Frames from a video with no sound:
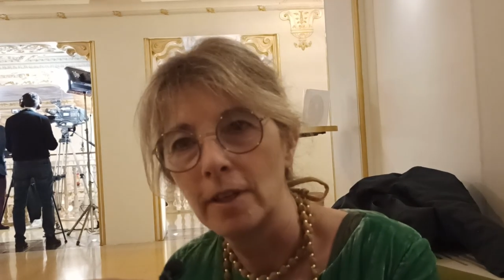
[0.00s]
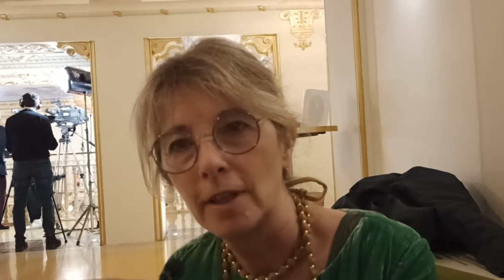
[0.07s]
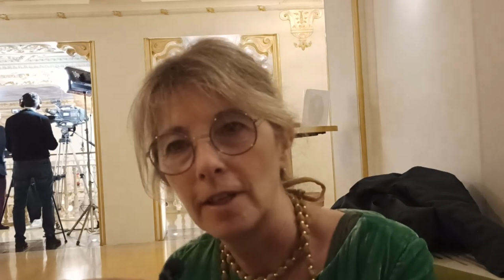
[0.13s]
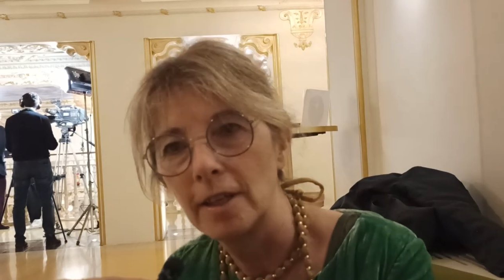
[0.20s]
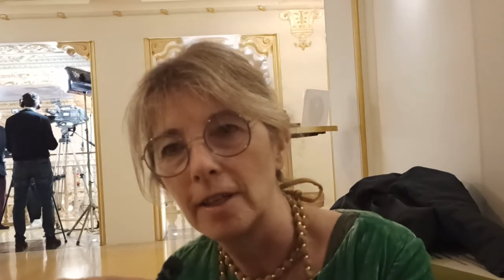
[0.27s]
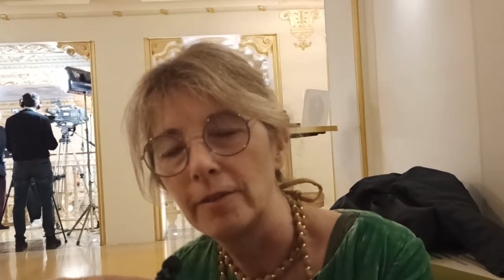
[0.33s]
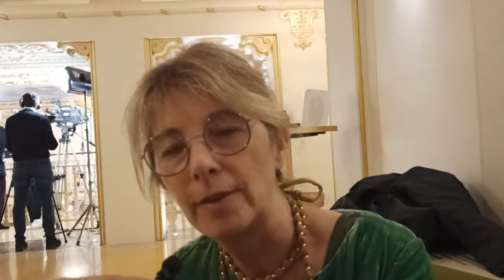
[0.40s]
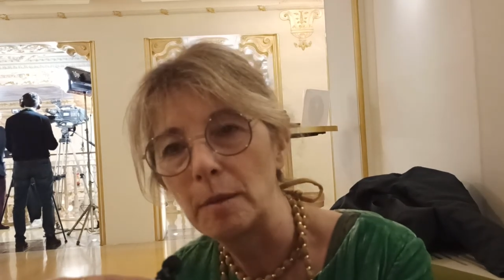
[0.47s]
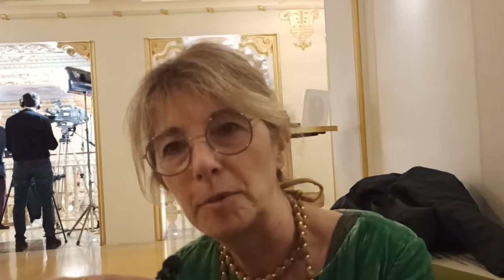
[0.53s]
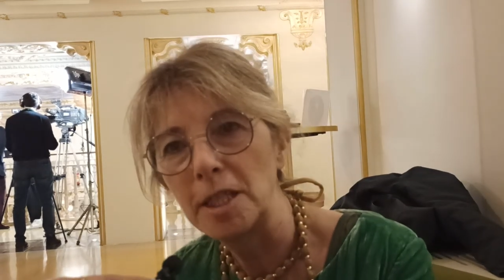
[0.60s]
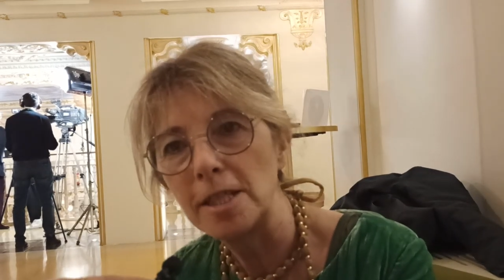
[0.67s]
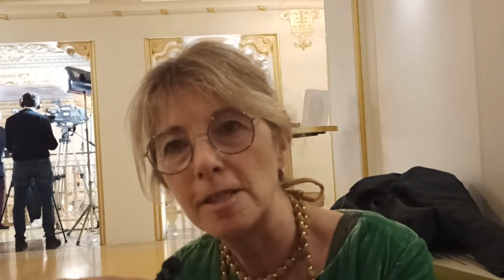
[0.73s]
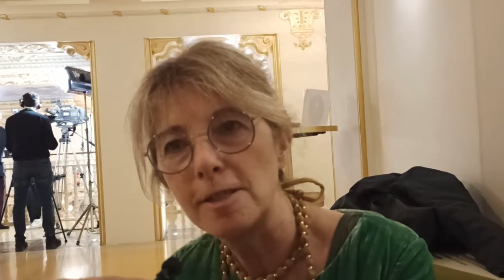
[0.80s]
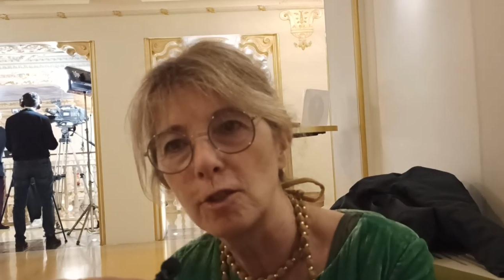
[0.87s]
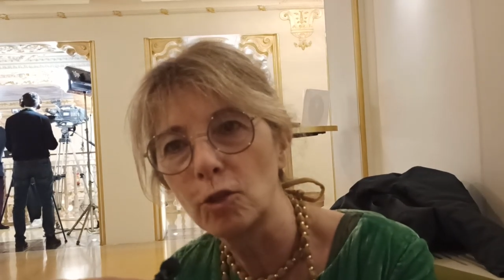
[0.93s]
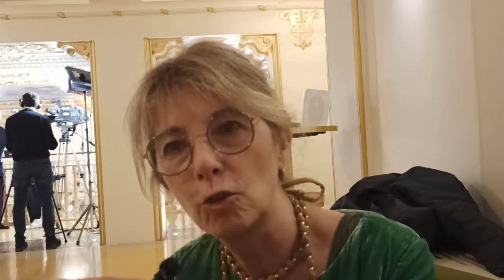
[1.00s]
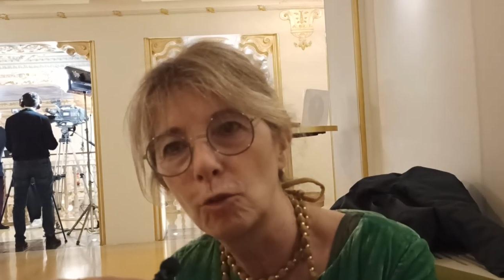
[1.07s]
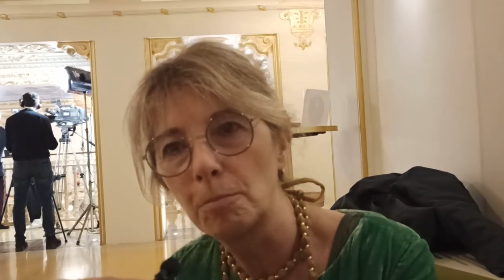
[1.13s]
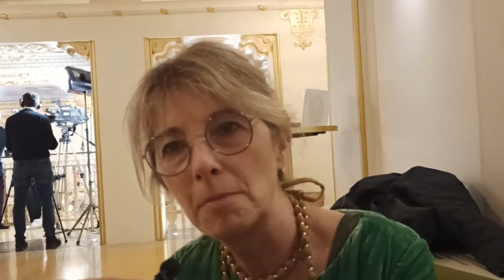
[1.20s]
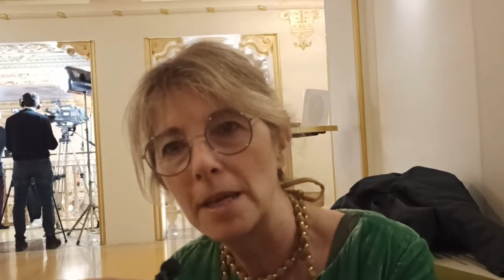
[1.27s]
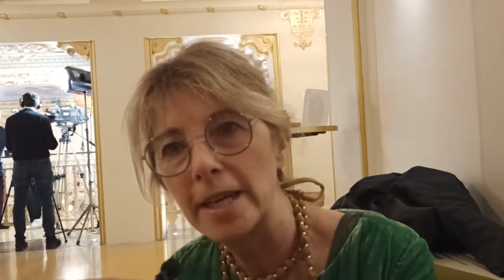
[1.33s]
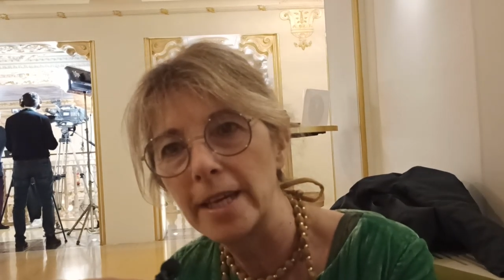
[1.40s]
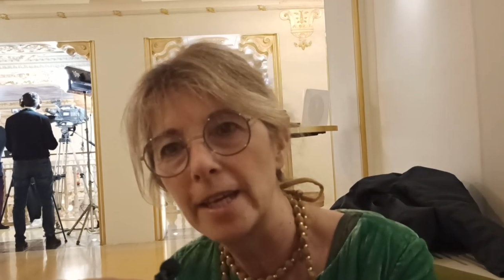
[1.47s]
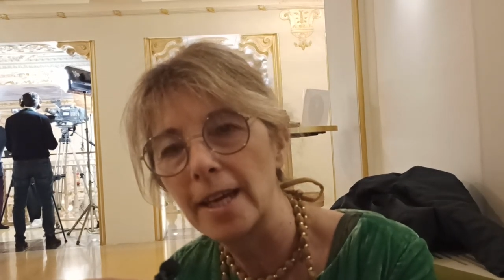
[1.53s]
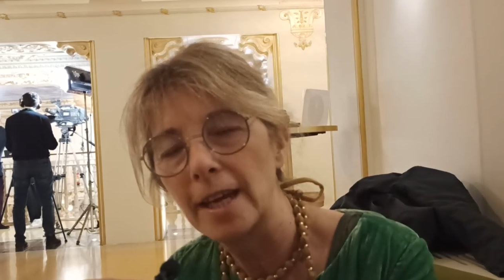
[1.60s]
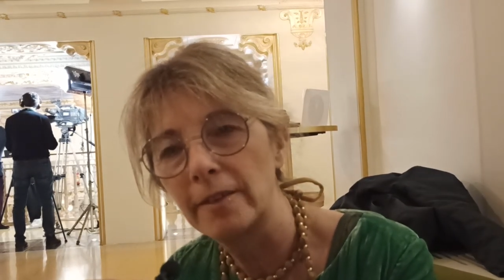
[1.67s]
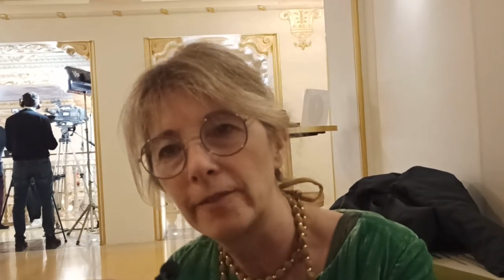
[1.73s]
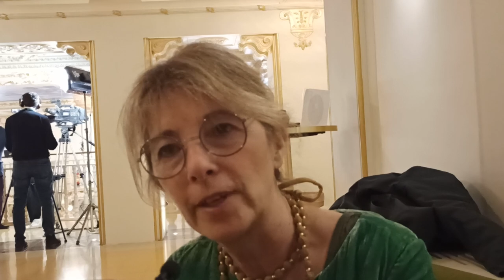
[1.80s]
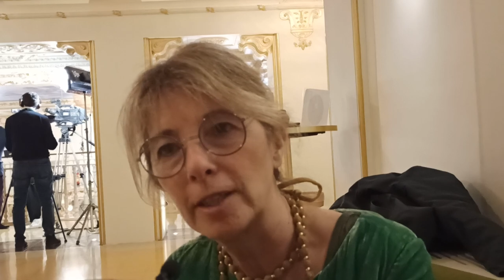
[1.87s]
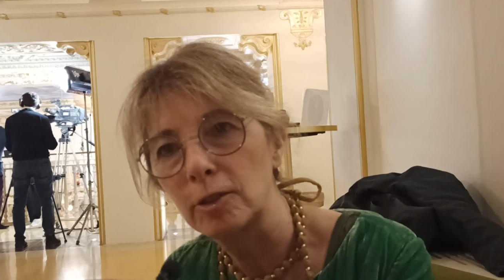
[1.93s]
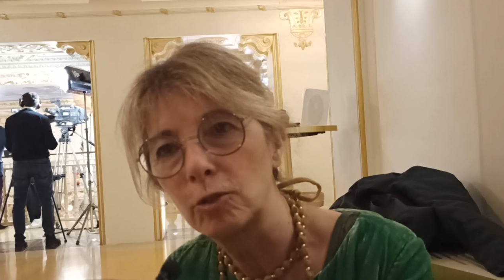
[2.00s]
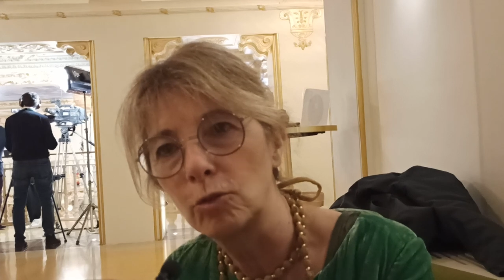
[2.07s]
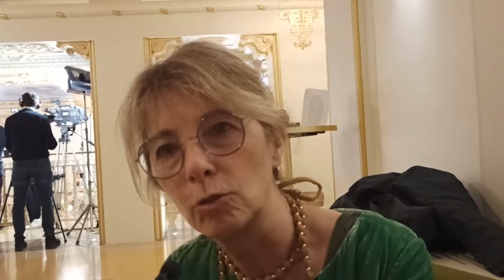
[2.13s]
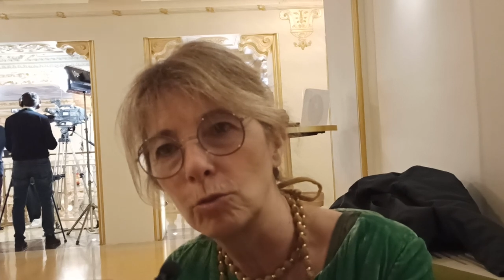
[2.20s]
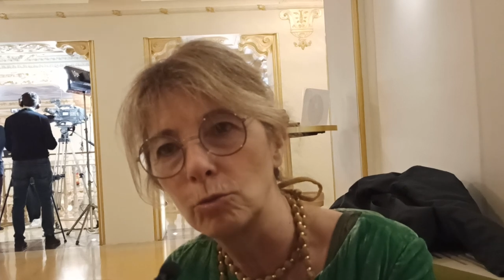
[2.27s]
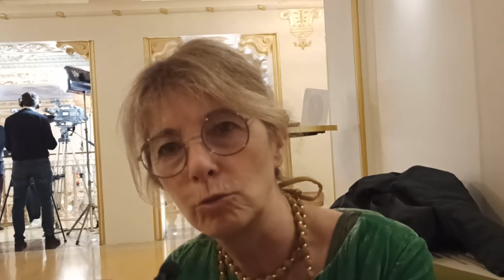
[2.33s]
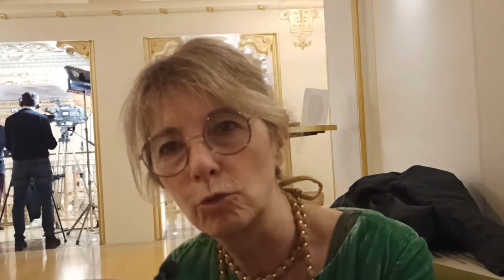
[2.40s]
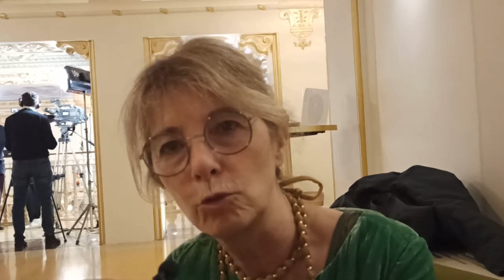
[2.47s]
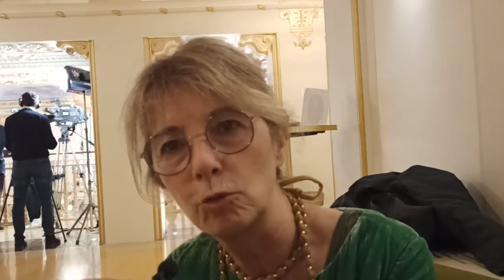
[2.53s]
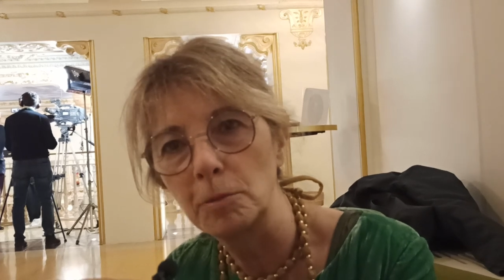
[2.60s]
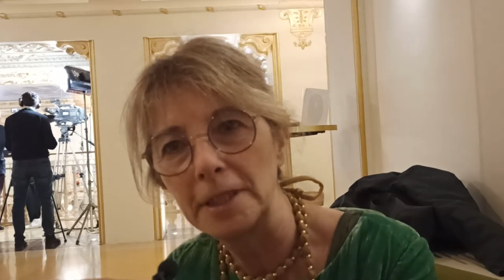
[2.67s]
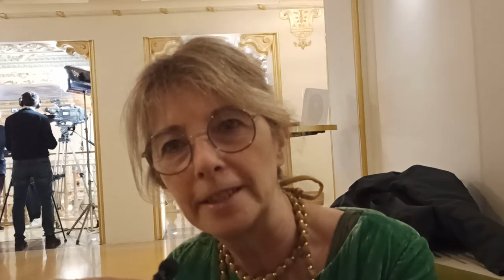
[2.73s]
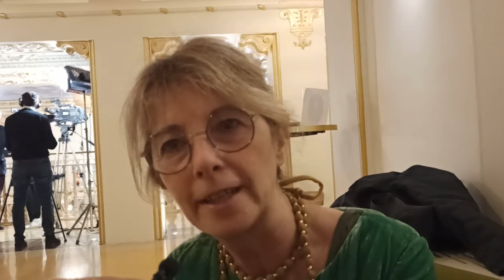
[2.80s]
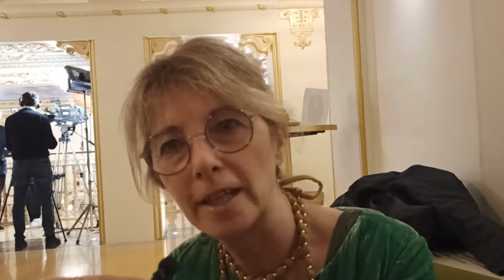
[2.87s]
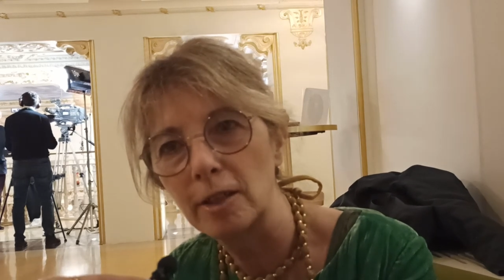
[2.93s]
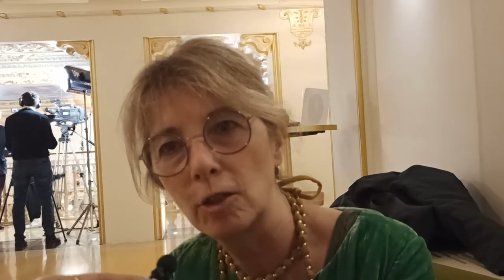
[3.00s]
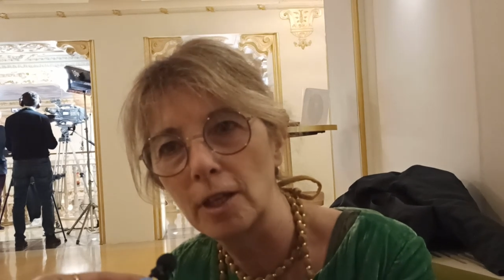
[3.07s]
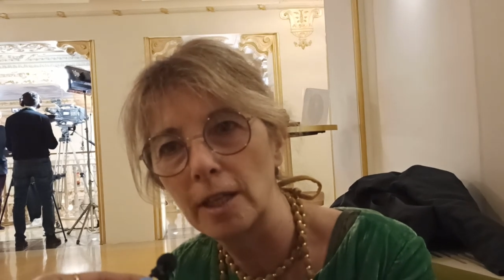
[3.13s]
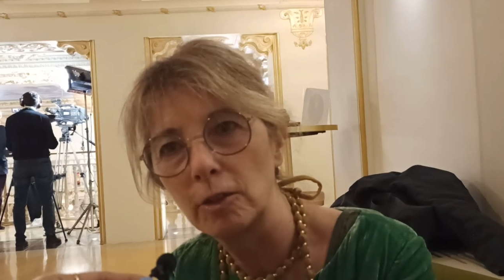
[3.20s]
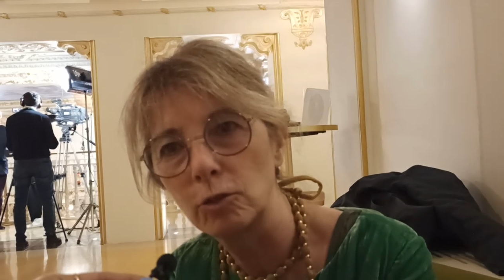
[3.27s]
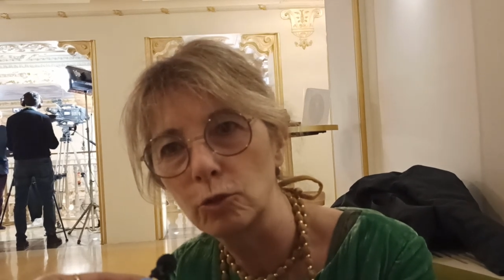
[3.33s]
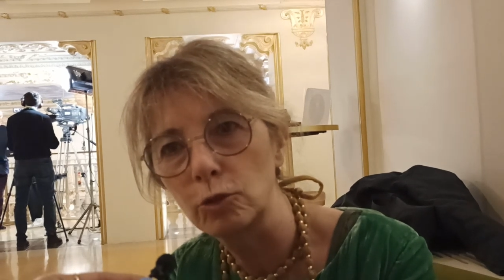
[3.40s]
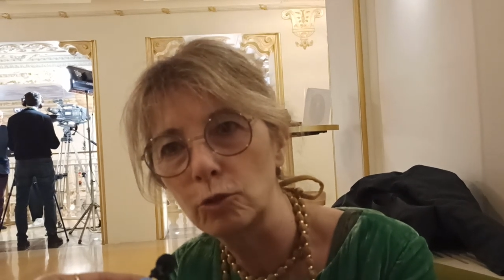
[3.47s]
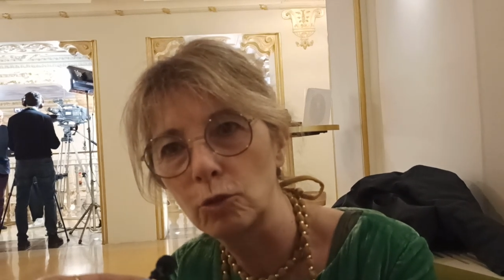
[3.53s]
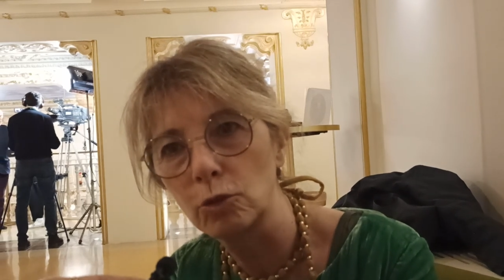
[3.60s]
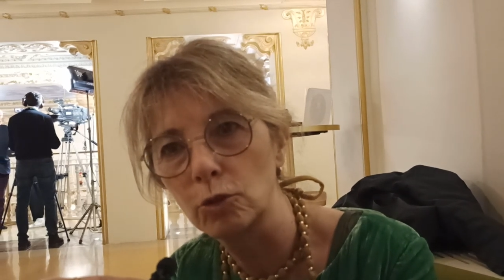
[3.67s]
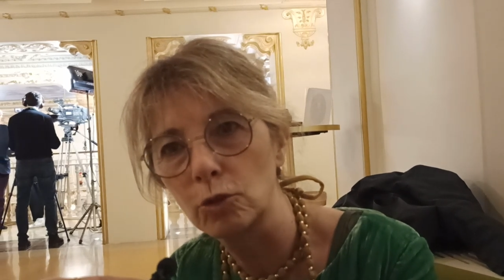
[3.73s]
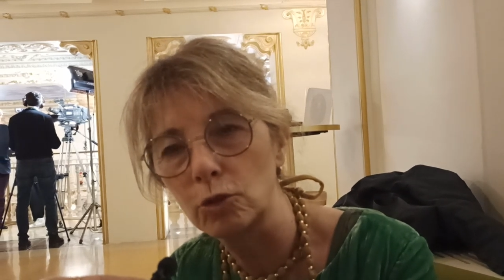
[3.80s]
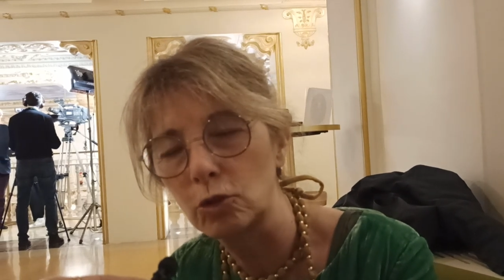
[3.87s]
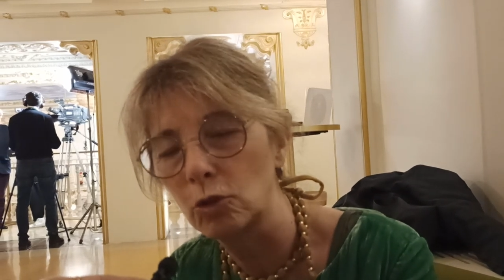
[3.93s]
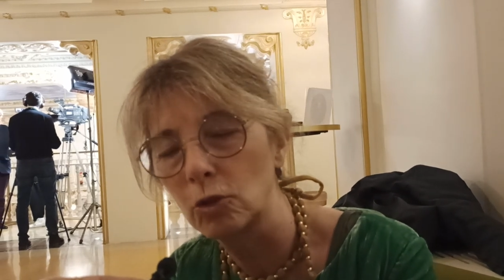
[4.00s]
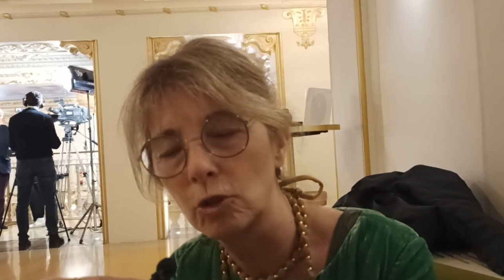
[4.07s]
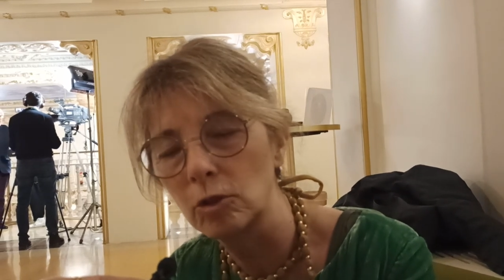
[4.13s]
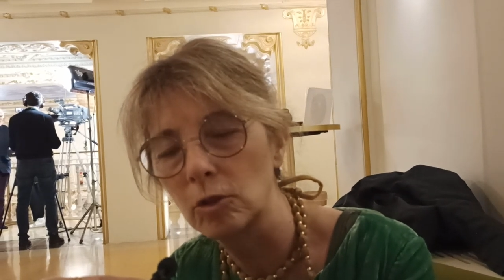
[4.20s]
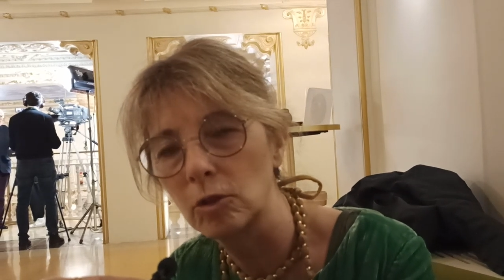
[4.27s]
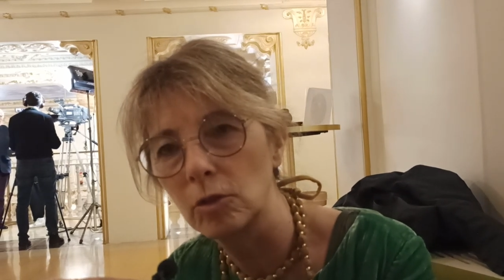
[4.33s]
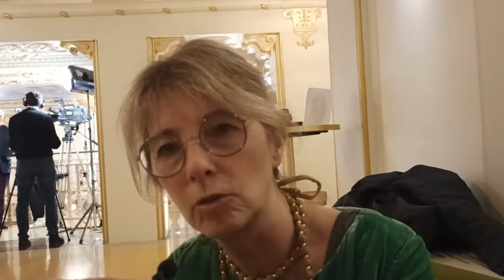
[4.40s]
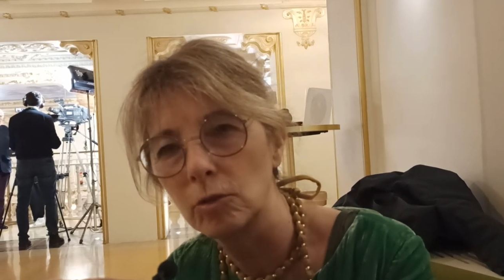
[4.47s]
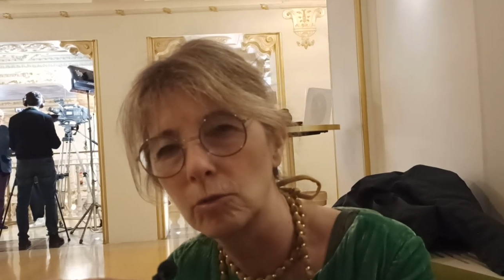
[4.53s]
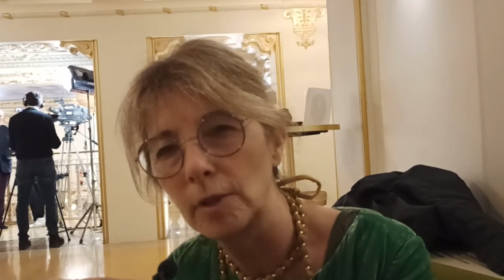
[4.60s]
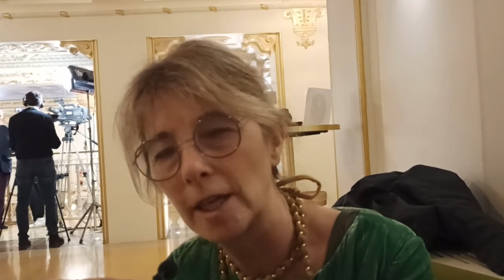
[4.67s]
Eh, Fabrizio con me ha fatto un documentario l'anno scorso,